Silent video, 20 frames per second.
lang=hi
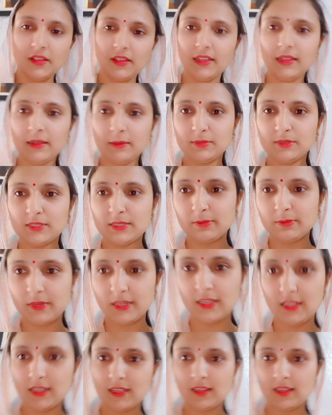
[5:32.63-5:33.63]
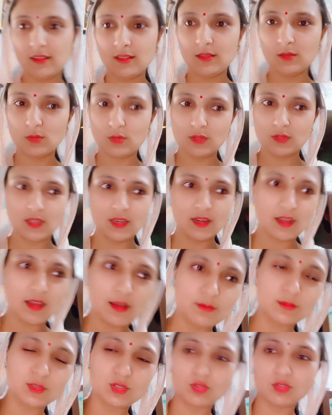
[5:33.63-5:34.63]
ईब जी मैंने दो तीन
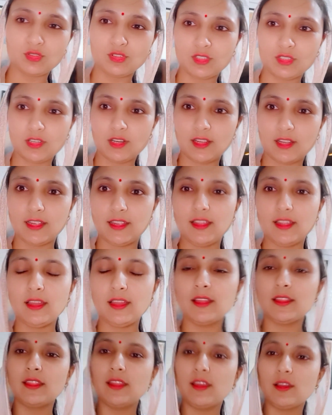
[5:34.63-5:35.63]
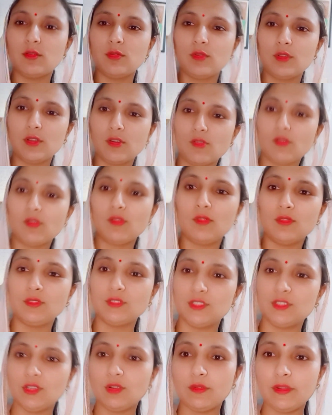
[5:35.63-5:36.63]
काम सोच रखे हैं देखूंगी कौन
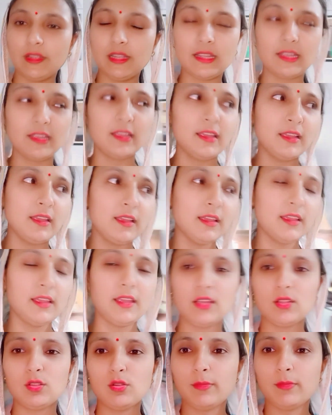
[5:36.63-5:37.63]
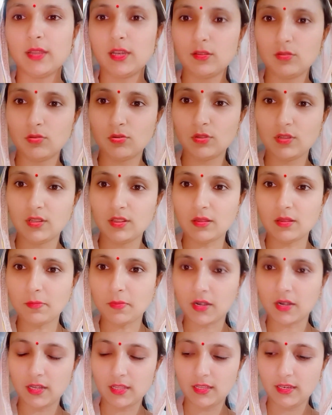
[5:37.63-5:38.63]
कौन से होंगे एक तो हमारा दो दिन तक
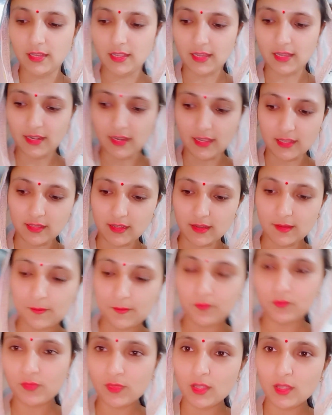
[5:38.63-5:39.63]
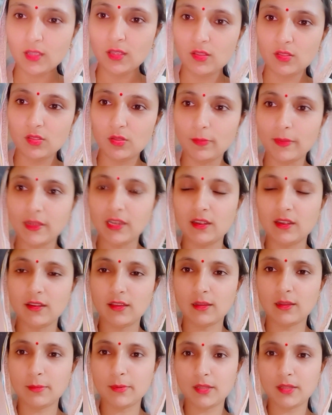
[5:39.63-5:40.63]
तो पानी नहीं आ रहा था तो
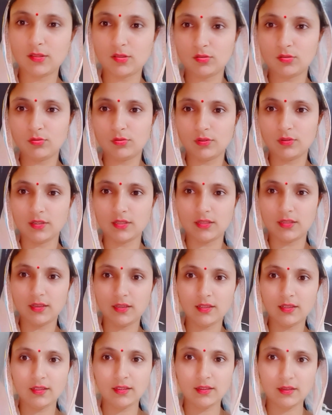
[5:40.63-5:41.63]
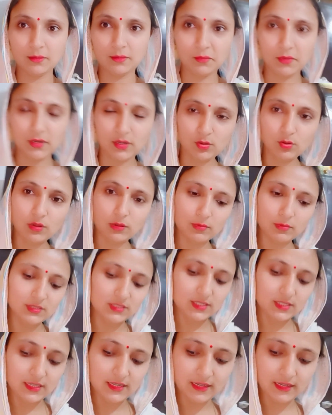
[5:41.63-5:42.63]
पहले कपड़े तो धो गए थे ये मिट्ठू के
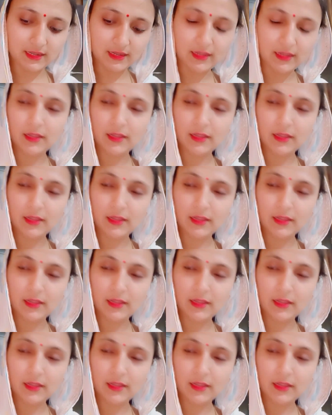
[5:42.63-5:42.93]
बच रहे हैं